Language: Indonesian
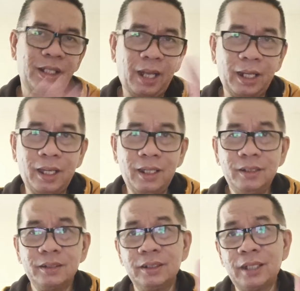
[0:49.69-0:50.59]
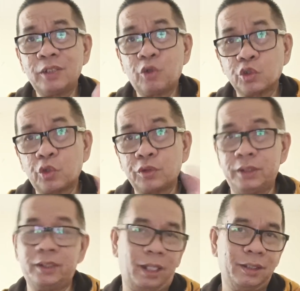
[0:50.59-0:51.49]
kalah dengan
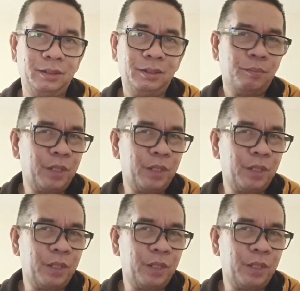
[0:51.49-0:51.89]
0-3.